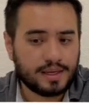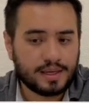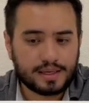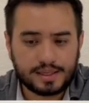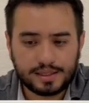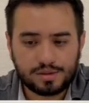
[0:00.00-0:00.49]

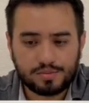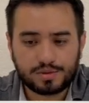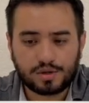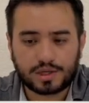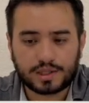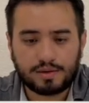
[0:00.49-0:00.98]
Y esto pues lo
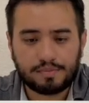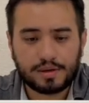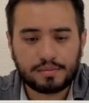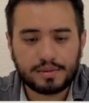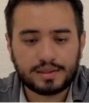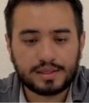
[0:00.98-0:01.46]
que te va a
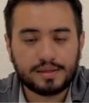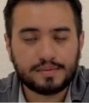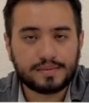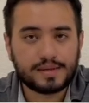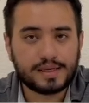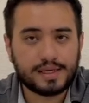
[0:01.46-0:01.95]
permitir
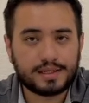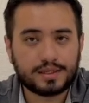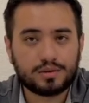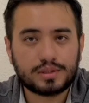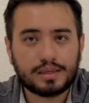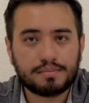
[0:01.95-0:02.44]
es que tú
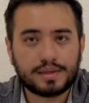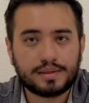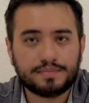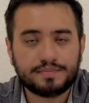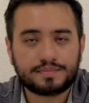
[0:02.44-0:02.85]
también